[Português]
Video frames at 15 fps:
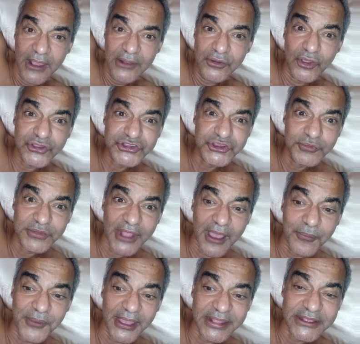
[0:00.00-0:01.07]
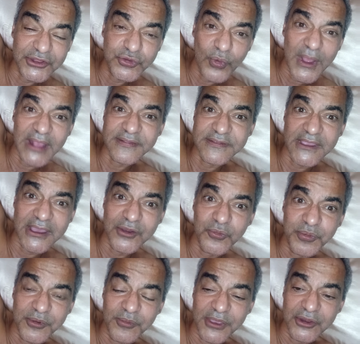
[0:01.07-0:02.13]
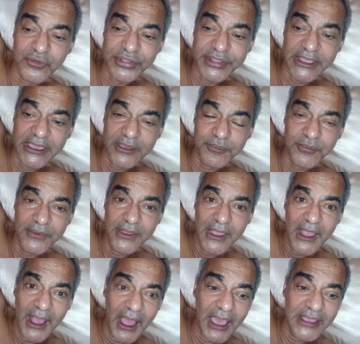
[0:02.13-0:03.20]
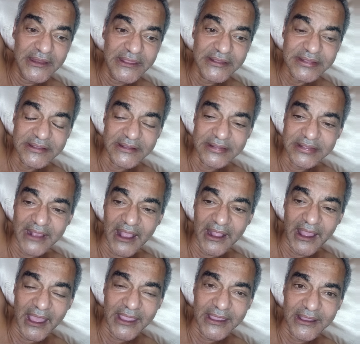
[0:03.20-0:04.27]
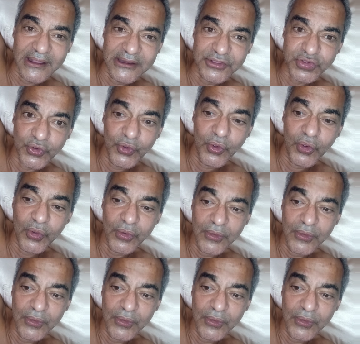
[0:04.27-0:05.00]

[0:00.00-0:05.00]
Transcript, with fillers: Nós tínhamos tava perdendo de 1 a 0 o primeiro tempo. Aí nisso que a Zagaia gritou.